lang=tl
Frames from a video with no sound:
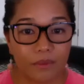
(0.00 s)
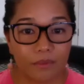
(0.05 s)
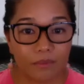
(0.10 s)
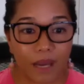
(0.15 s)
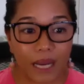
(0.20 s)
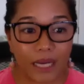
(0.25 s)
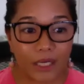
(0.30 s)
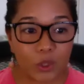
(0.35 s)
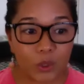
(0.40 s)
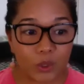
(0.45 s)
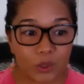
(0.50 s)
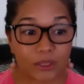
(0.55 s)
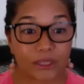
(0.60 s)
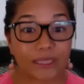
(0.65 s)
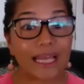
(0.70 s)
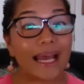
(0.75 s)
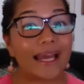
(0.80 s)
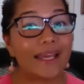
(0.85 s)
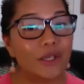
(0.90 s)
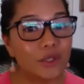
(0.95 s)
Bago
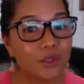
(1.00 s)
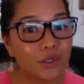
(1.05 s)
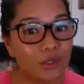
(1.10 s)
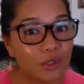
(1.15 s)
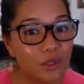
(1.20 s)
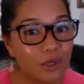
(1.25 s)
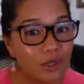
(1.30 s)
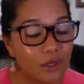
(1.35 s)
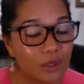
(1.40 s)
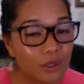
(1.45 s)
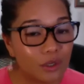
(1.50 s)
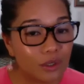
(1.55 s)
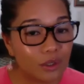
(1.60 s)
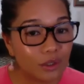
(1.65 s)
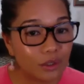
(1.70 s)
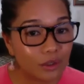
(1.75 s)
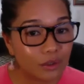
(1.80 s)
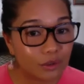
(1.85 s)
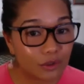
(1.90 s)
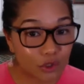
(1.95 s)
tayo
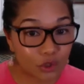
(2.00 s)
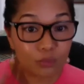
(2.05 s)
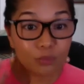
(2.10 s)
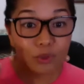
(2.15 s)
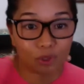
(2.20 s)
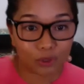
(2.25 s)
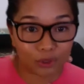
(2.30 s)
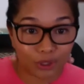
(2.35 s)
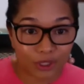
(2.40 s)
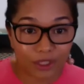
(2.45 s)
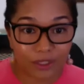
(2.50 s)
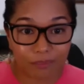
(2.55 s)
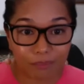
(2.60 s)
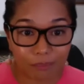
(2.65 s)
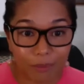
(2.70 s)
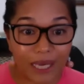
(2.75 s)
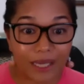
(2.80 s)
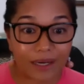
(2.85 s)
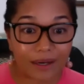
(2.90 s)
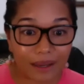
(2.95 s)
sumunod
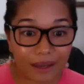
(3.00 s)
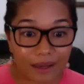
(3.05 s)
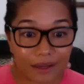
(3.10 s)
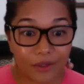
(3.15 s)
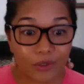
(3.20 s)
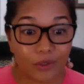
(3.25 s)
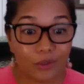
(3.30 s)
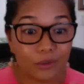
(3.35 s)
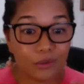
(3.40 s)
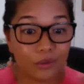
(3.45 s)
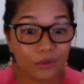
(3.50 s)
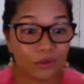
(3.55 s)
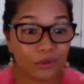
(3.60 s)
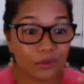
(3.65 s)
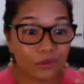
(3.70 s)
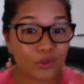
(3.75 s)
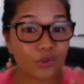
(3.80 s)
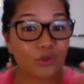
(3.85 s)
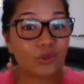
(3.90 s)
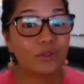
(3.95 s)
para
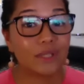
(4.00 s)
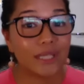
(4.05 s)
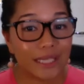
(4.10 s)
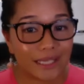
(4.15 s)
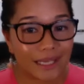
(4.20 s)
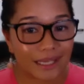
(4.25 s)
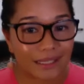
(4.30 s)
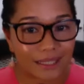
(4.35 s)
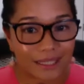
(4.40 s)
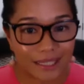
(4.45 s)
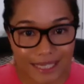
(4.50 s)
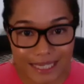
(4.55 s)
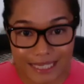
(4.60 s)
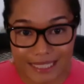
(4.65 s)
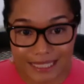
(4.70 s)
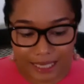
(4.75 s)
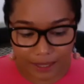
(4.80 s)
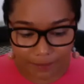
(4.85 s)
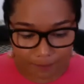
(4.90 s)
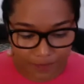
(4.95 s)
yung susundan natin is
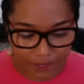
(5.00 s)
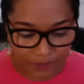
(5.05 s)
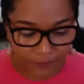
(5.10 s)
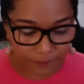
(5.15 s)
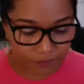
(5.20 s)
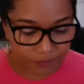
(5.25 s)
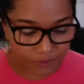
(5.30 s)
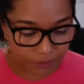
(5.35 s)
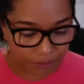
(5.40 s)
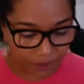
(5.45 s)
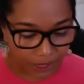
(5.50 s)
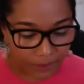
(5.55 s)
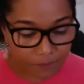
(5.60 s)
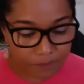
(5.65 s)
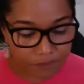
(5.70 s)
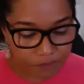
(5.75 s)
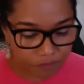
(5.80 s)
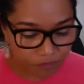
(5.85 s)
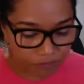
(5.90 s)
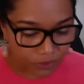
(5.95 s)
tama, 'di ba?
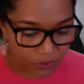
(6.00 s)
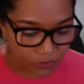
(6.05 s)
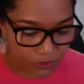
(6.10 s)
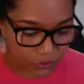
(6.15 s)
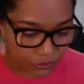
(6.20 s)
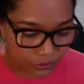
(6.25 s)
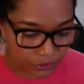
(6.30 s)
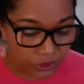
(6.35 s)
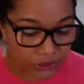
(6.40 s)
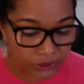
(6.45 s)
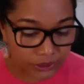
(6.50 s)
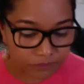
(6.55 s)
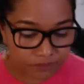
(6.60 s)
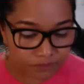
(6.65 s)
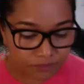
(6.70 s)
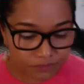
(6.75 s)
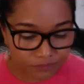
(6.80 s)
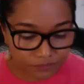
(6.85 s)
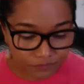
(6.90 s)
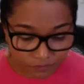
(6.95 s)
So 'yon
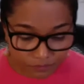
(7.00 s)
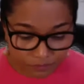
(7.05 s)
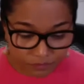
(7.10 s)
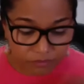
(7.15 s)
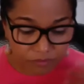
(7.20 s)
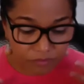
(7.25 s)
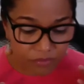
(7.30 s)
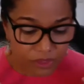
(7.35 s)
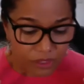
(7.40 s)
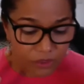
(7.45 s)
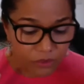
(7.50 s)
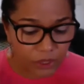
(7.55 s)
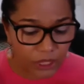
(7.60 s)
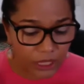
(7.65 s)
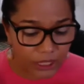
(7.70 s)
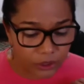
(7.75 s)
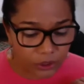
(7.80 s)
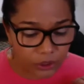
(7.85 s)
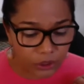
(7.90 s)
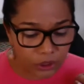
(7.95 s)

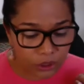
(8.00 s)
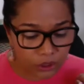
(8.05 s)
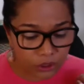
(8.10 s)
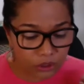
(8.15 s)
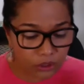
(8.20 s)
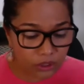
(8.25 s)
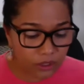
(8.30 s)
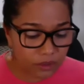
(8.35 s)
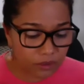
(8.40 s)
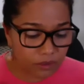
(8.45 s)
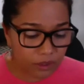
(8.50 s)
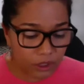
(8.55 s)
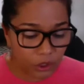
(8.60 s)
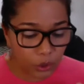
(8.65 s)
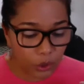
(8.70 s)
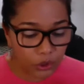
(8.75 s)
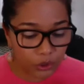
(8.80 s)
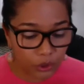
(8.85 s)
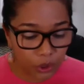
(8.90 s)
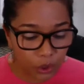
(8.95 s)
ano,
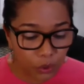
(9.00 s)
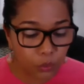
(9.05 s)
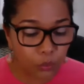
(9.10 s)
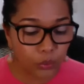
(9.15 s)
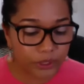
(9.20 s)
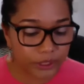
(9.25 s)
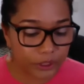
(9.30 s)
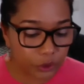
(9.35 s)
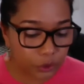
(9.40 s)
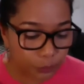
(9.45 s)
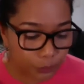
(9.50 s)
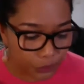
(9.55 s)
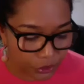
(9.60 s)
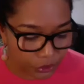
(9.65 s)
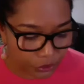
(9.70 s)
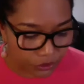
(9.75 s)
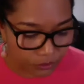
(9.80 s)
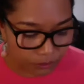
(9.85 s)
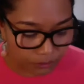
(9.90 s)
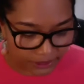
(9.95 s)
know where to
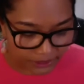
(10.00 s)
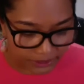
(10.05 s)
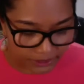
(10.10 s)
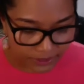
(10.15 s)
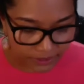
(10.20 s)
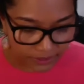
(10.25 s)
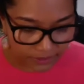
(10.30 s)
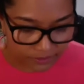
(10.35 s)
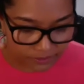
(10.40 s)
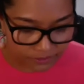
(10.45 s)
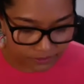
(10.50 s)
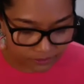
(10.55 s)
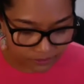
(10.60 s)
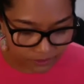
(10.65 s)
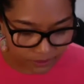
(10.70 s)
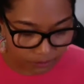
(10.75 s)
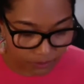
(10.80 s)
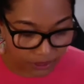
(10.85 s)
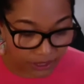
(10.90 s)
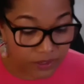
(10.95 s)
put your money,
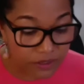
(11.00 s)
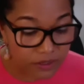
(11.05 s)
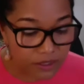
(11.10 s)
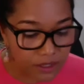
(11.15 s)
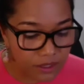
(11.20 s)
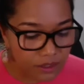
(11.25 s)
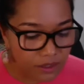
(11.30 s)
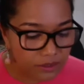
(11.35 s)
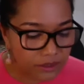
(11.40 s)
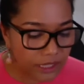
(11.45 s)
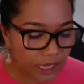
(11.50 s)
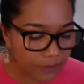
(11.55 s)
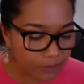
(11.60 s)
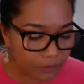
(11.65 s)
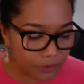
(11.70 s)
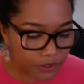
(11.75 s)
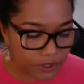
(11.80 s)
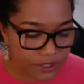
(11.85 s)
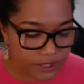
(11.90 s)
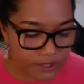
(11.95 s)
'di ba?
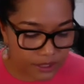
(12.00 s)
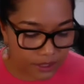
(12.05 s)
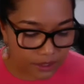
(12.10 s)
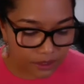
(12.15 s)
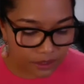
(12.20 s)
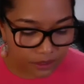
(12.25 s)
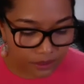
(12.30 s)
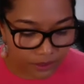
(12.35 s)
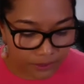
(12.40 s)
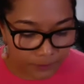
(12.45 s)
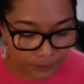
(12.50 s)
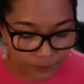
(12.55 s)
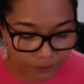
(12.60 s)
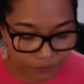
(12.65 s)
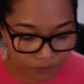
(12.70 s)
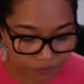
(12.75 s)
Tapos uh,